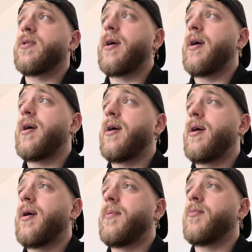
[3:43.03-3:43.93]

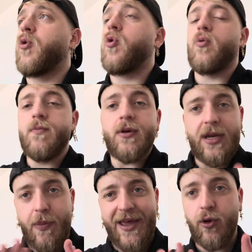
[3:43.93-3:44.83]
Eh,
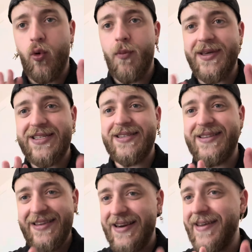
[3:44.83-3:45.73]
ripeto, come
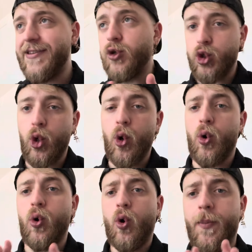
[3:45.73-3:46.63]
stile di
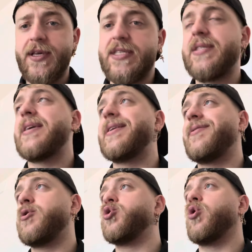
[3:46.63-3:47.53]
gioco, come stile
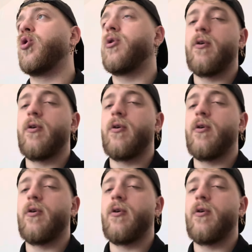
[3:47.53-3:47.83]
di gioco.